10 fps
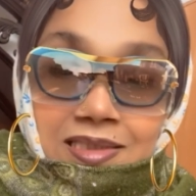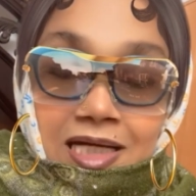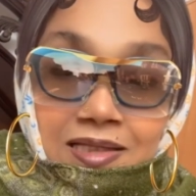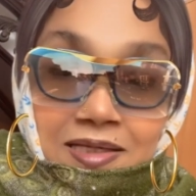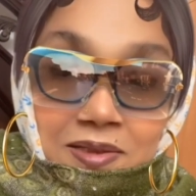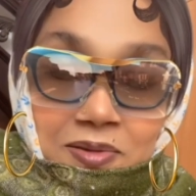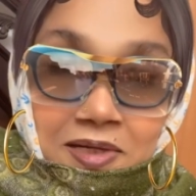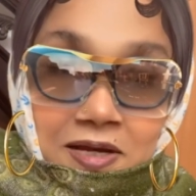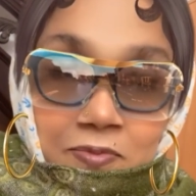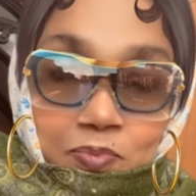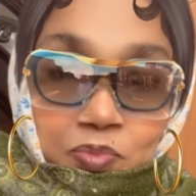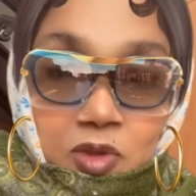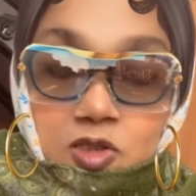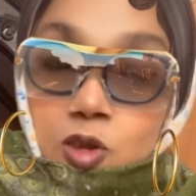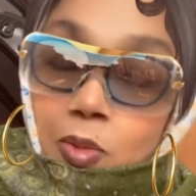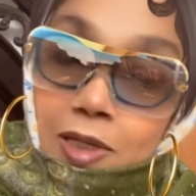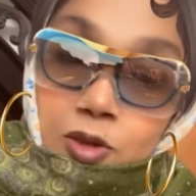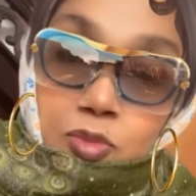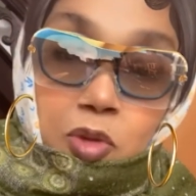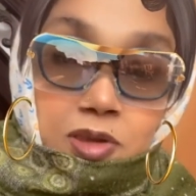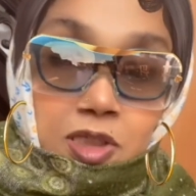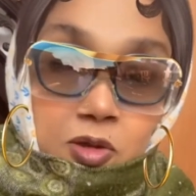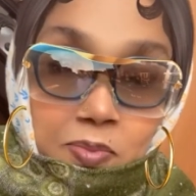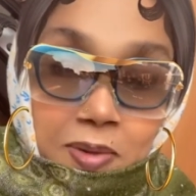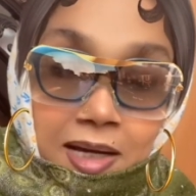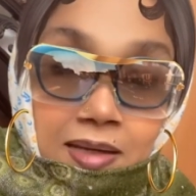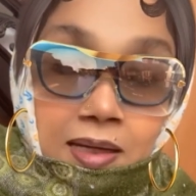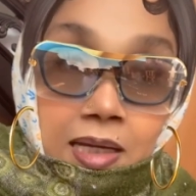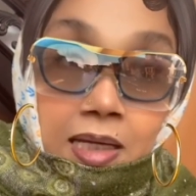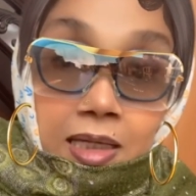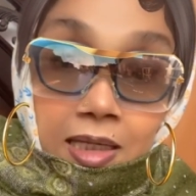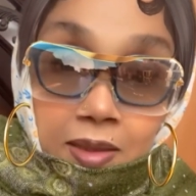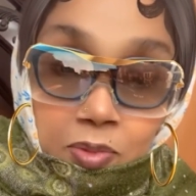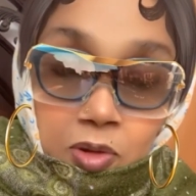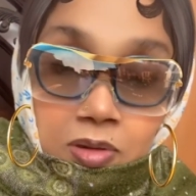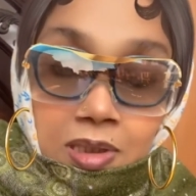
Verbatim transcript: যাতে করে সবাই একটু মজাও পায় এবং